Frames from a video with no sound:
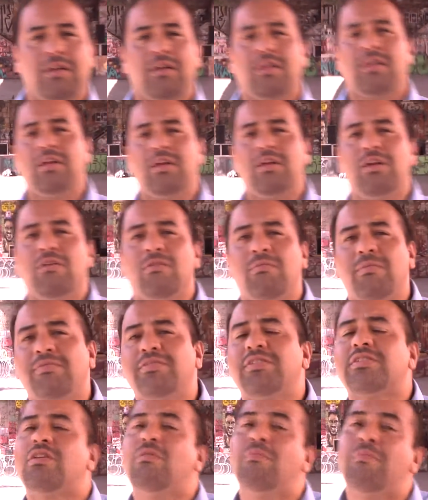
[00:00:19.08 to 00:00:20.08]
que uma
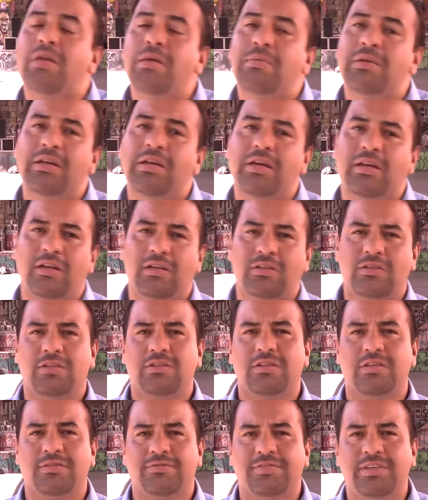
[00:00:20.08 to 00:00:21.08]
visão bíblica das
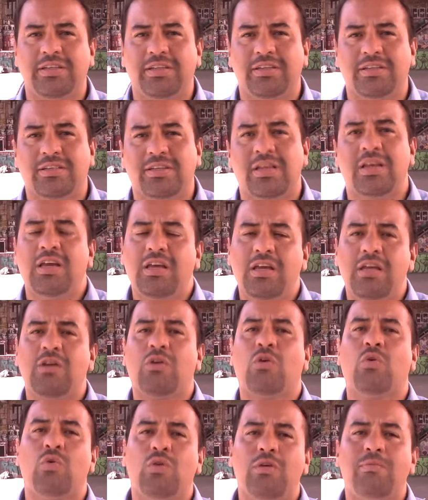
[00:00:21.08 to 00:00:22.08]
nossas vidas
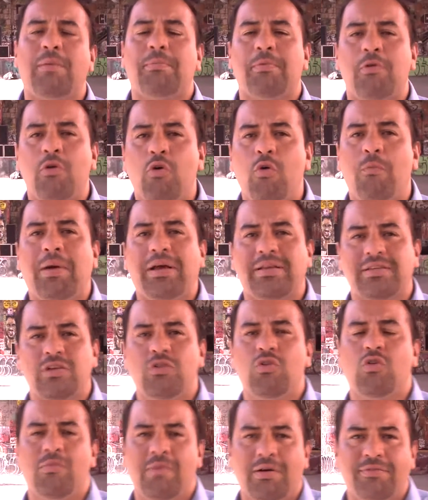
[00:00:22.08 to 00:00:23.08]
inclui uma
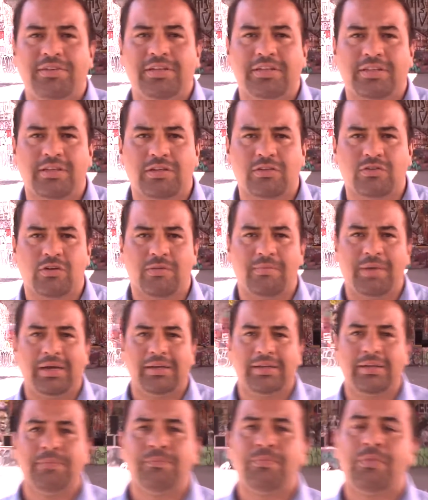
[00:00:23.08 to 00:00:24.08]
preocupação com uma vida
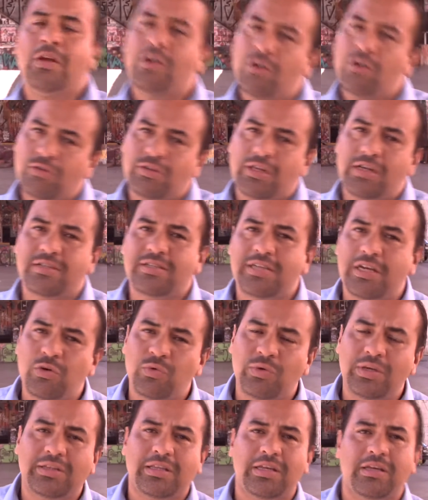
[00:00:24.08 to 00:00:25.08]
transformada. O
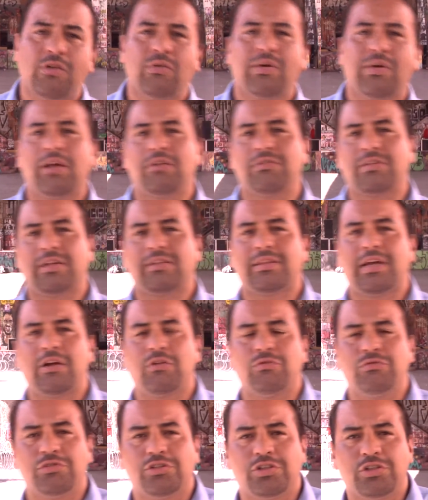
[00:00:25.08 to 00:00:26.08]
terceiro item que eu quero tratar
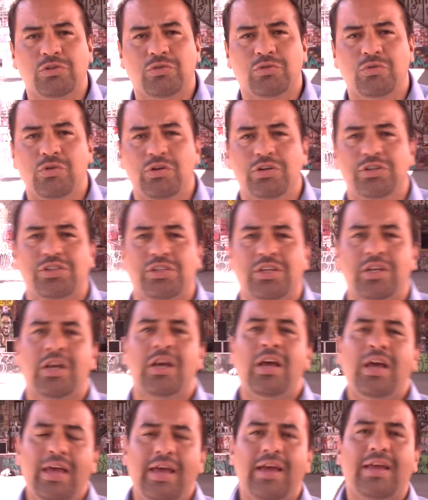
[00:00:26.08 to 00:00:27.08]
contigo hoje
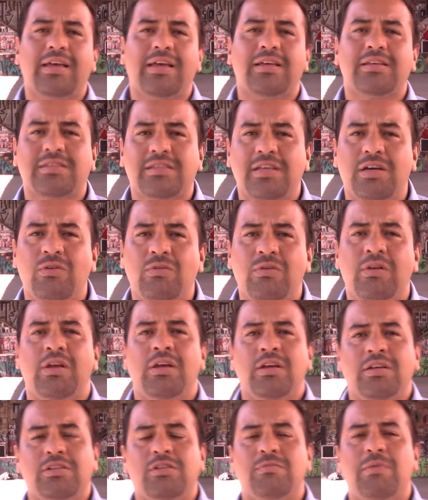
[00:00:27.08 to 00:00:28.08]
é a questão
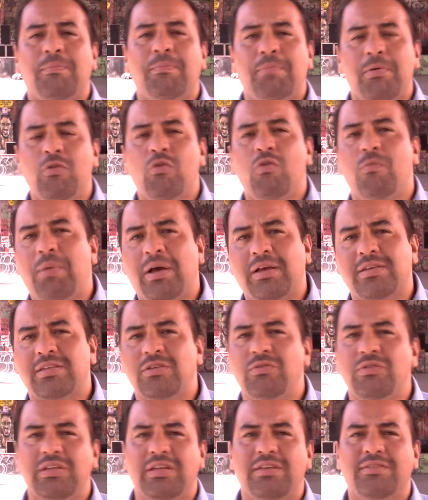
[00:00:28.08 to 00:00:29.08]
de uma
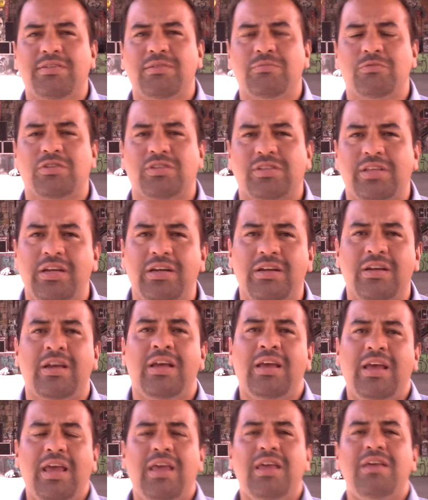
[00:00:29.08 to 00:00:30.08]
preocupação que devemos ter
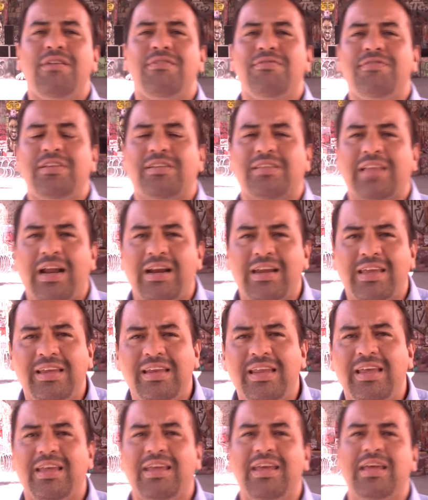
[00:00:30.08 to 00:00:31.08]
em evitar que
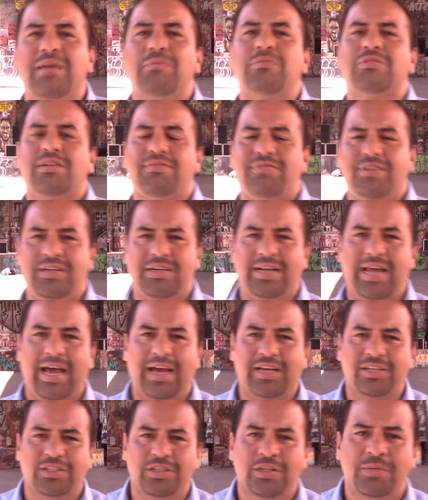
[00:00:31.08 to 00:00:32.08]
neguemos a
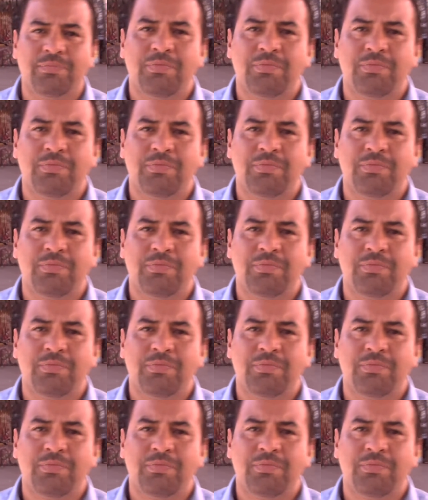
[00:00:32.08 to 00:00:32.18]
verdade.